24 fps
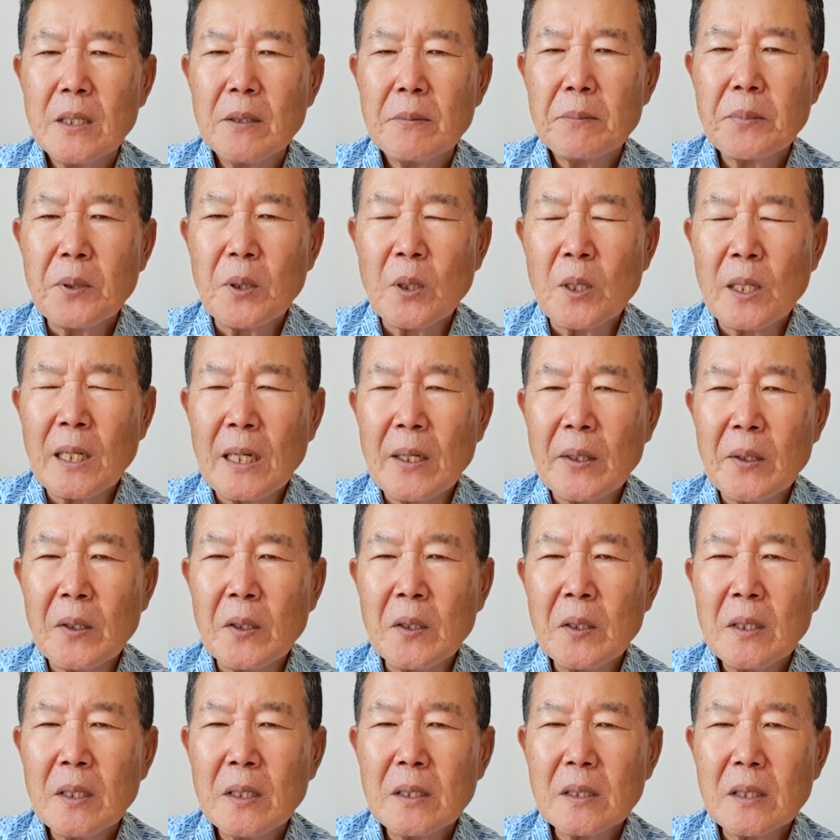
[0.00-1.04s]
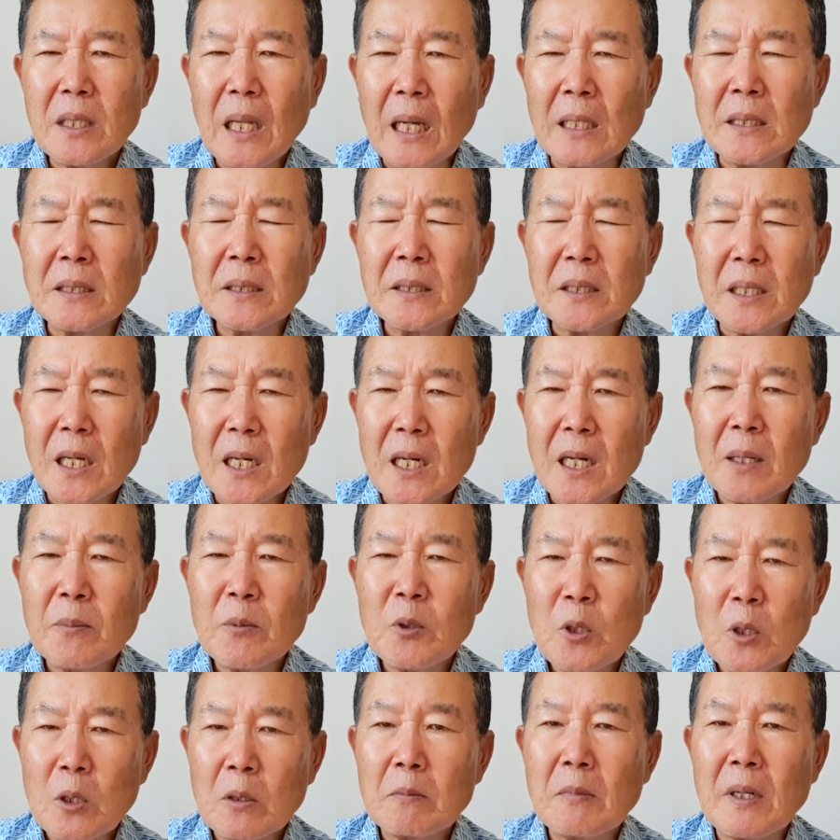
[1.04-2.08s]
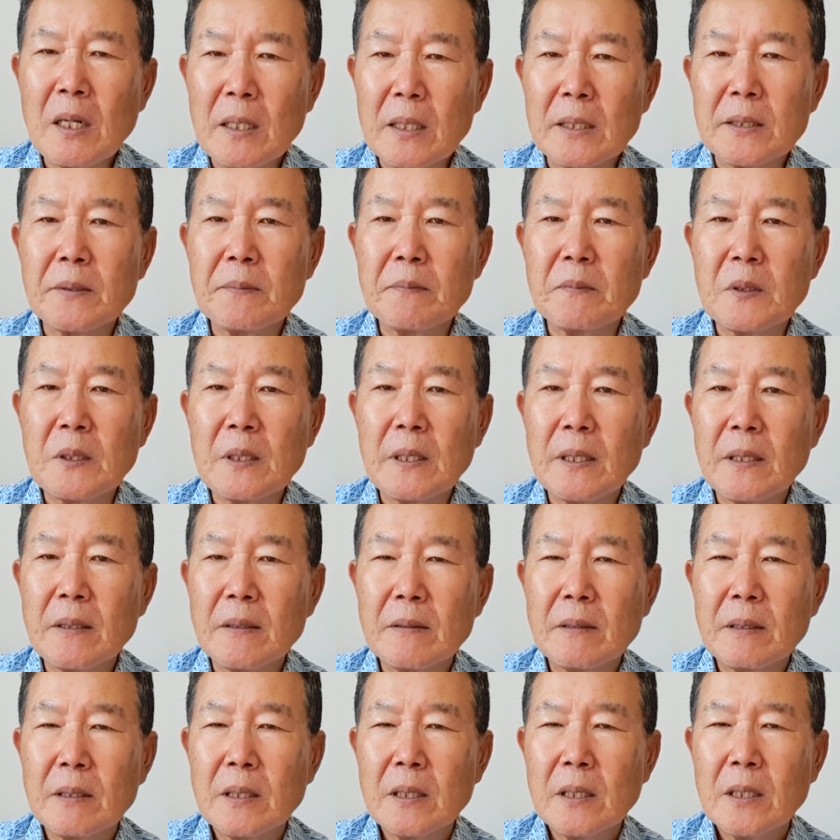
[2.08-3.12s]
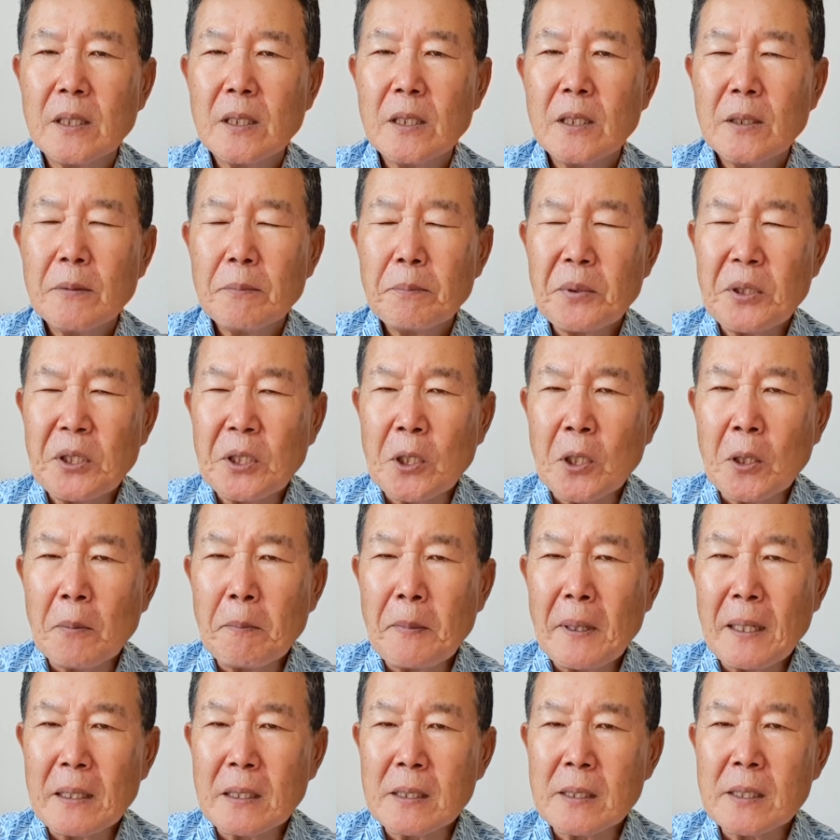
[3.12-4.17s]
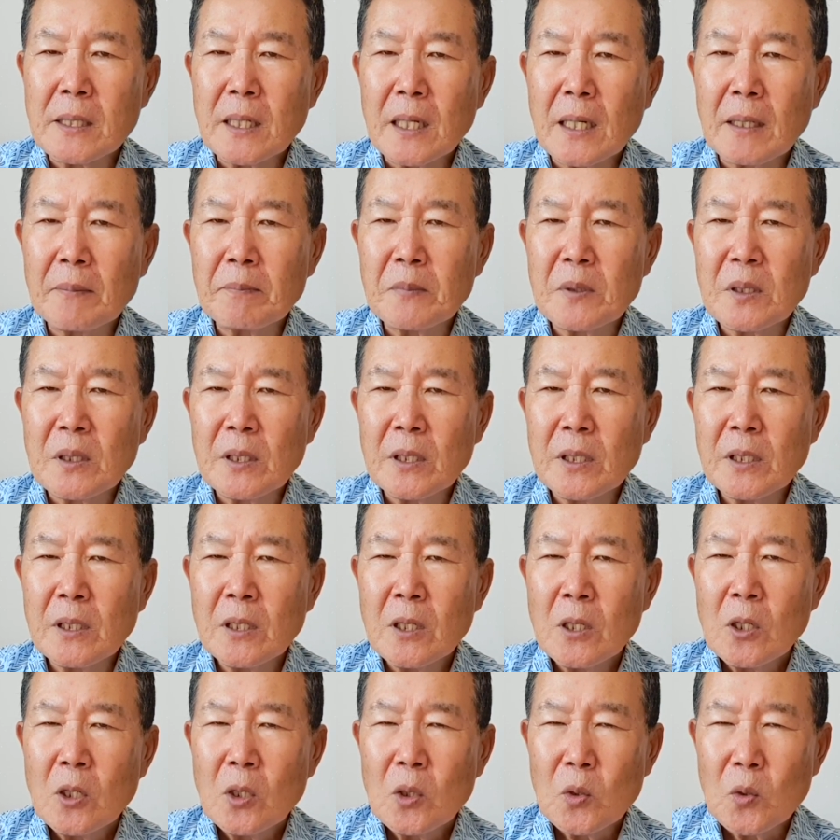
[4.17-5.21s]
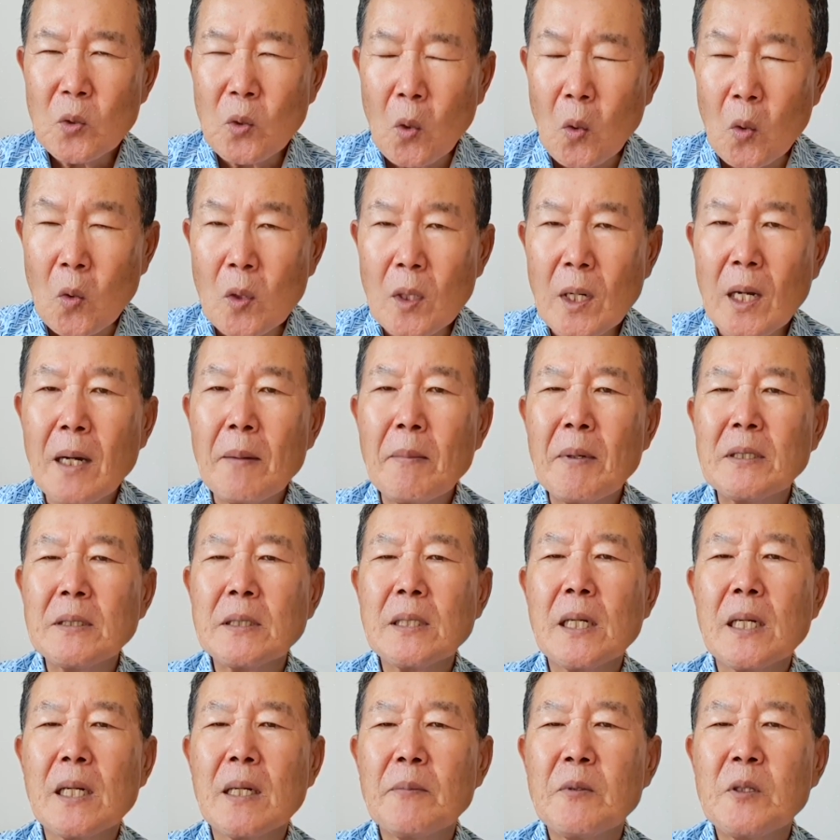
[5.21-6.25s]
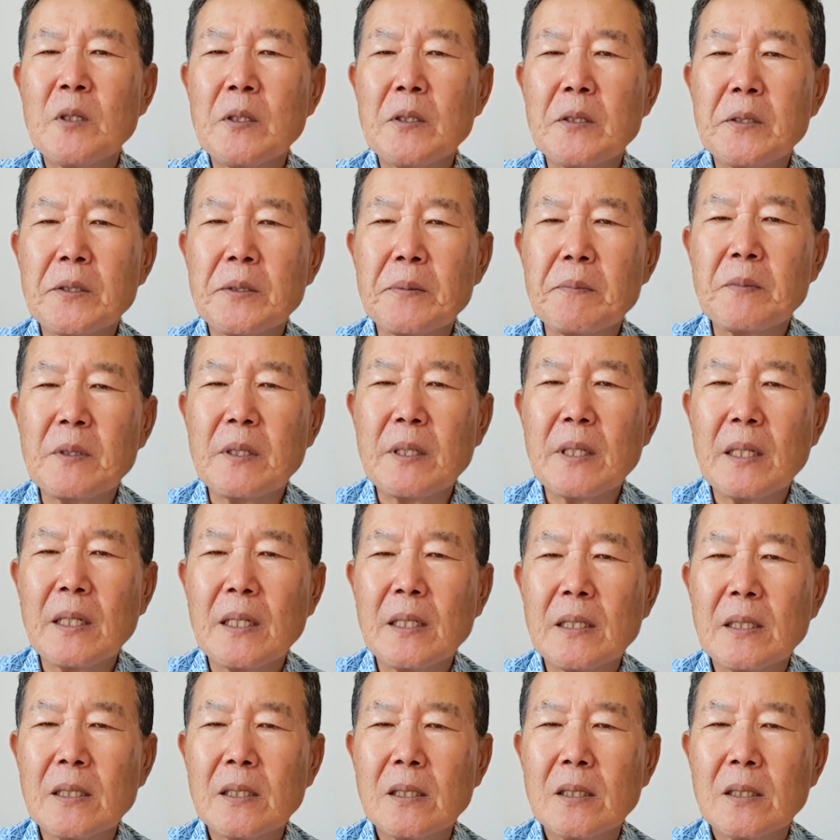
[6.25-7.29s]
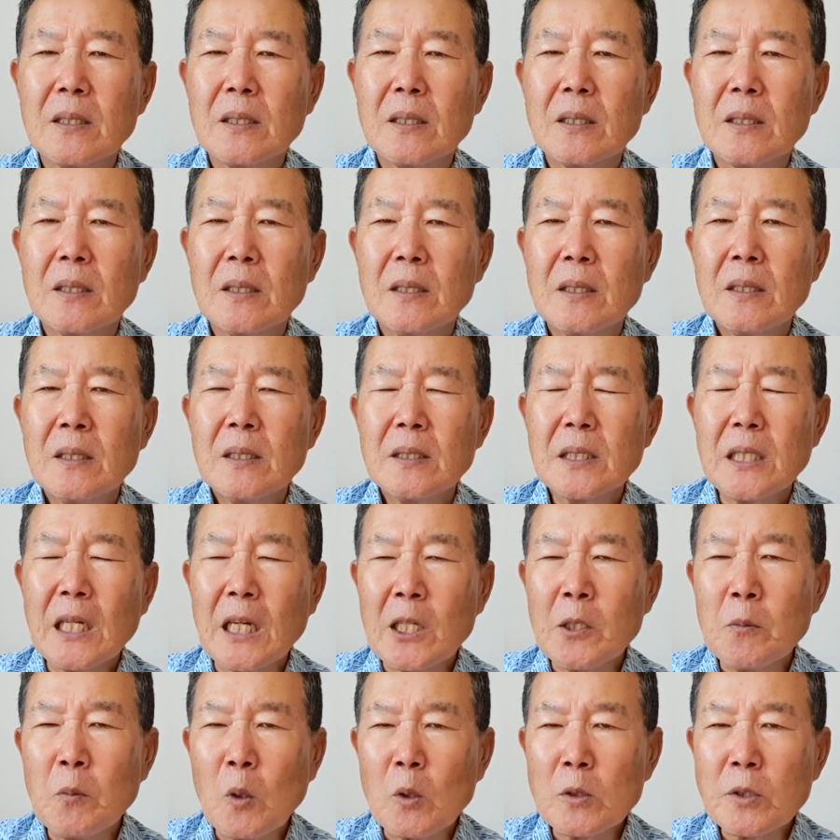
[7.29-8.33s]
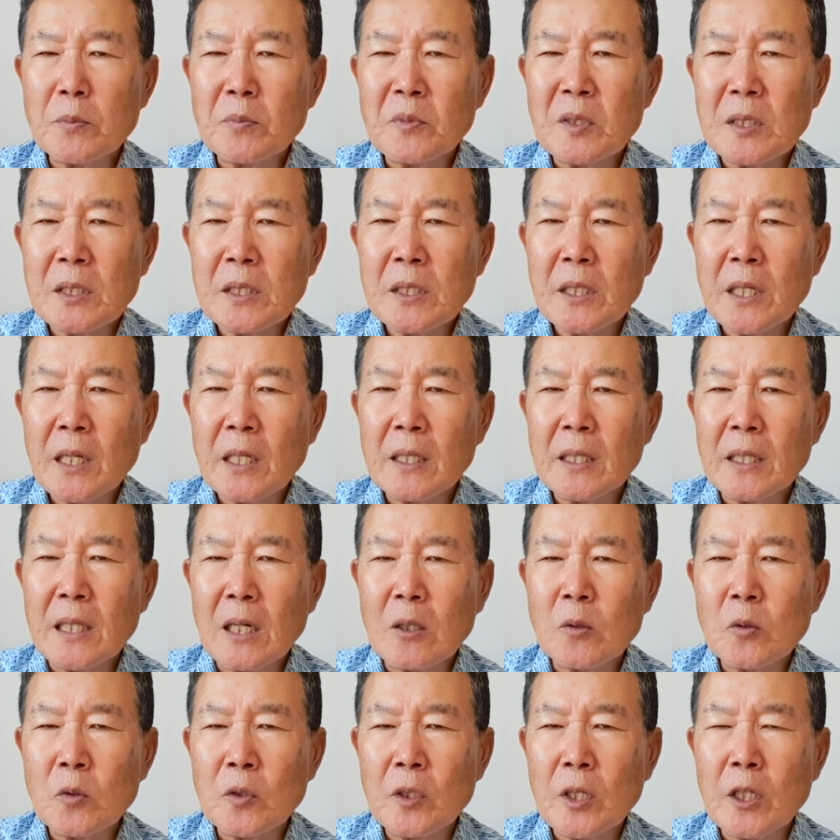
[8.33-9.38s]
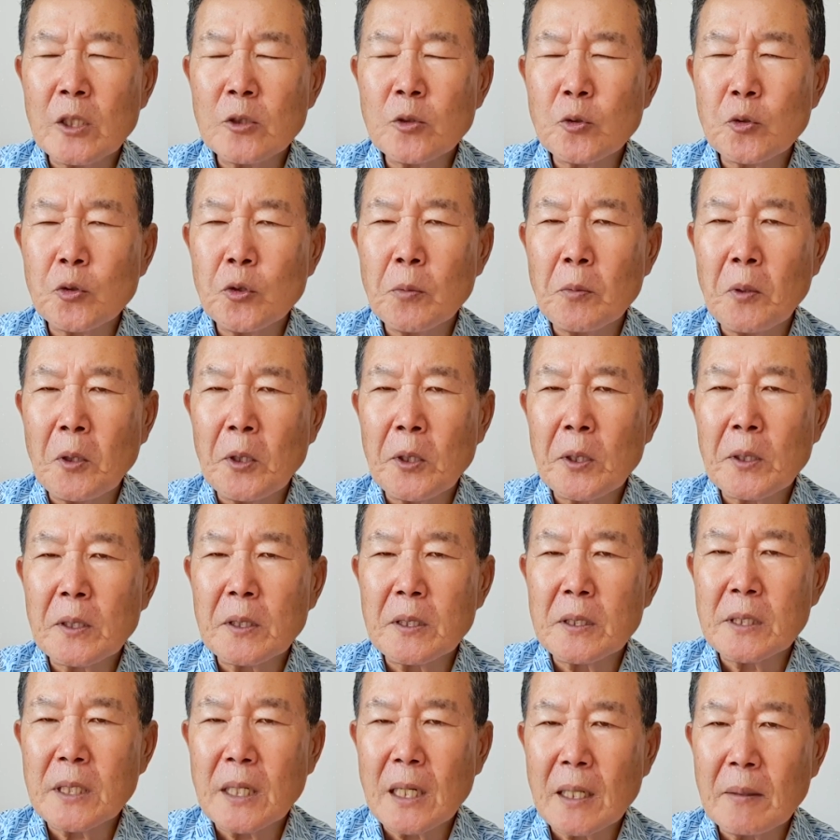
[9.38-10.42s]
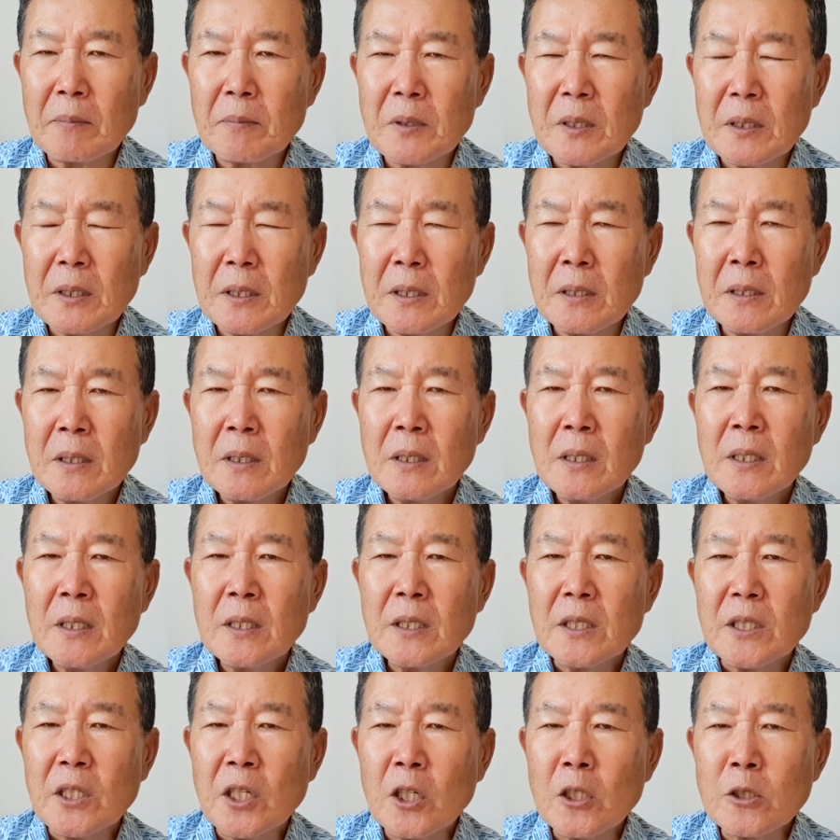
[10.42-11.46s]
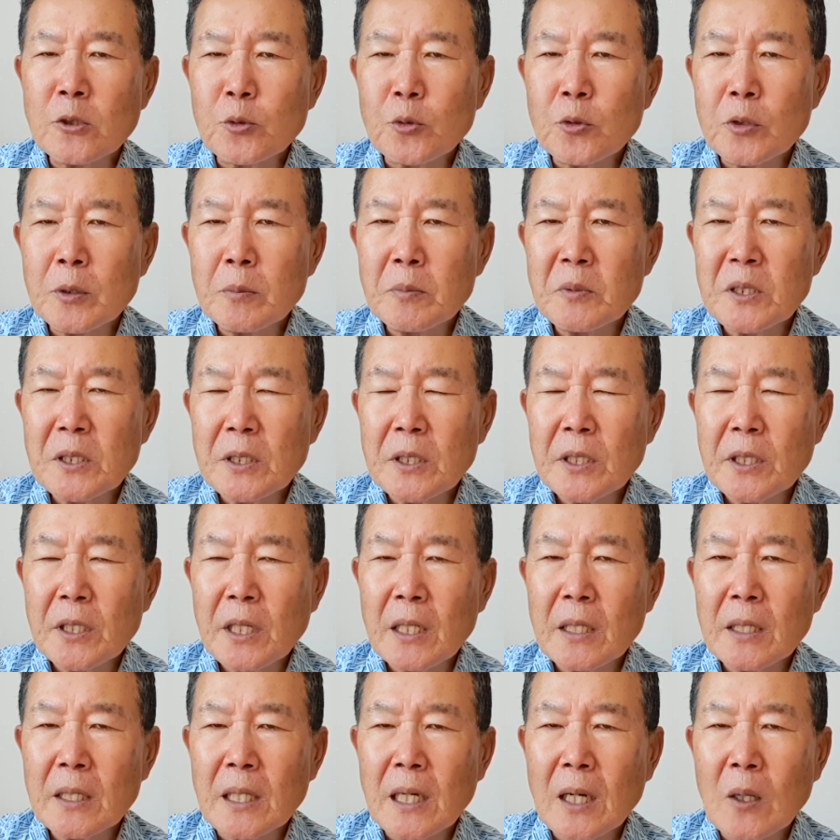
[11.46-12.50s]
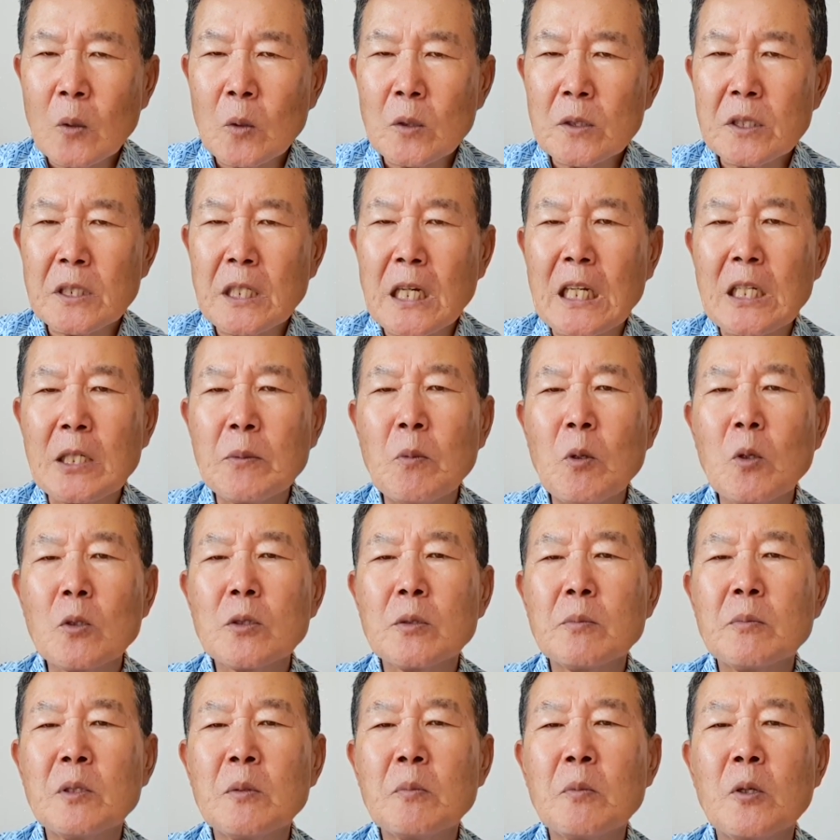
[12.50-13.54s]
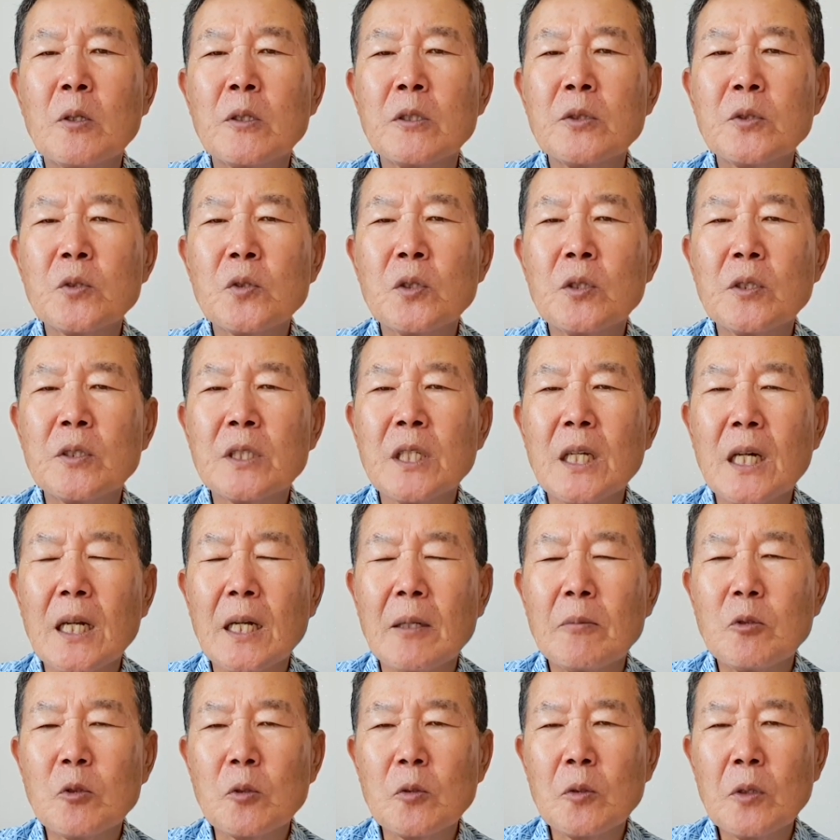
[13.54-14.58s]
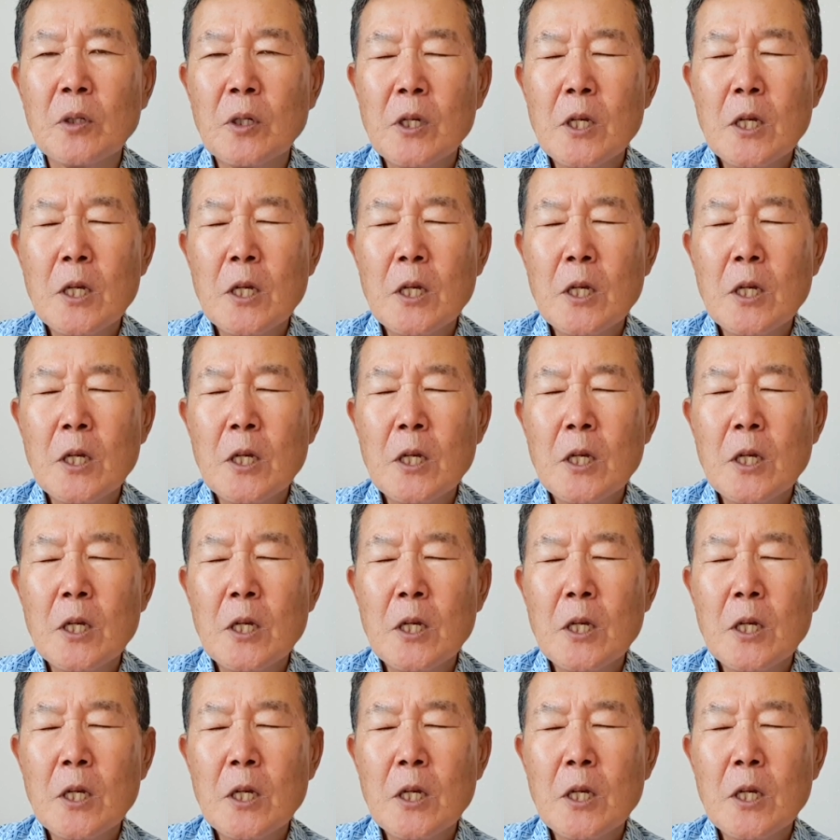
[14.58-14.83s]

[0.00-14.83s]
변하여 딴 사람이 되고 말았습니다. 비겁하던 사람들이 용감한 사람이 되었습니다. 자기 목숨 지키겠다고 예수를 버렸던 사람들이 예수님 지키겠다고 자기 목숨을 버릴 수 있는 사람으로